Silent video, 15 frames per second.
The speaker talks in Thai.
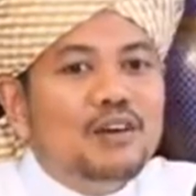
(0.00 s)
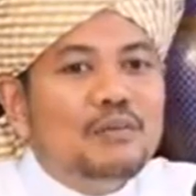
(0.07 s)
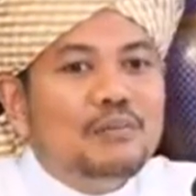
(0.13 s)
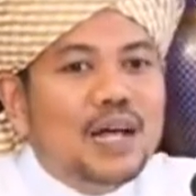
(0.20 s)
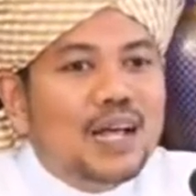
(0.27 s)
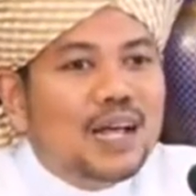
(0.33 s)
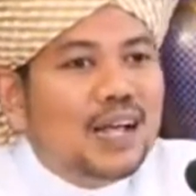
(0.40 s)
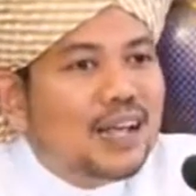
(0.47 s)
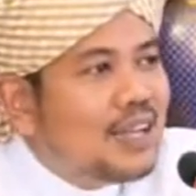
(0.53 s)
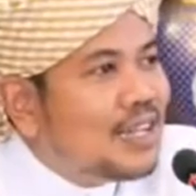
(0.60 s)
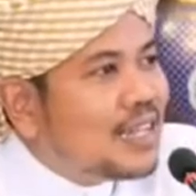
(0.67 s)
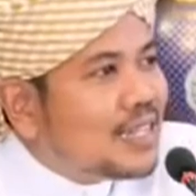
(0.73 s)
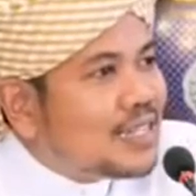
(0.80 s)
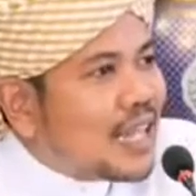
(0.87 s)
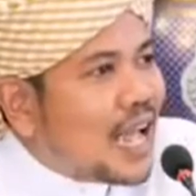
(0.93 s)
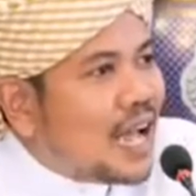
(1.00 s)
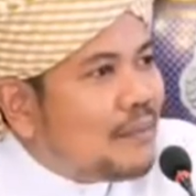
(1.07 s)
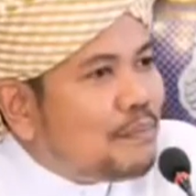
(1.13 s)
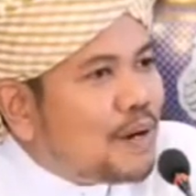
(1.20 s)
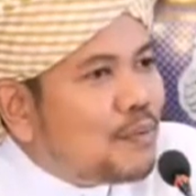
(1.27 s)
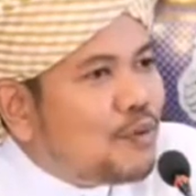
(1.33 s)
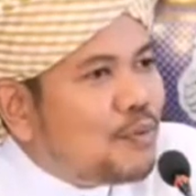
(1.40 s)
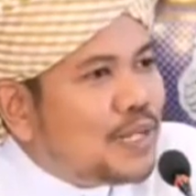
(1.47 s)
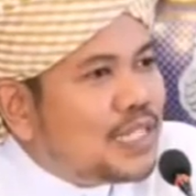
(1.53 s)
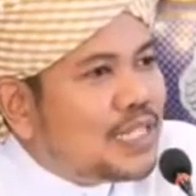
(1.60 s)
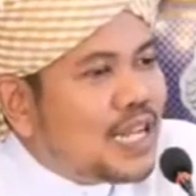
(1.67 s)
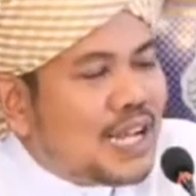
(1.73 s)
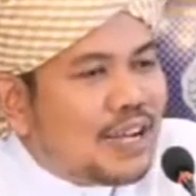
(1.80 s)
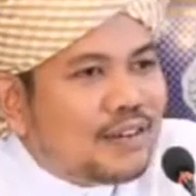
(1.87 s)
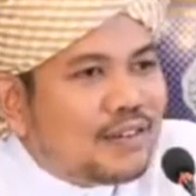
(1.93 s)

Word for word: ออกมาถามพระผู้เป็นเจ้า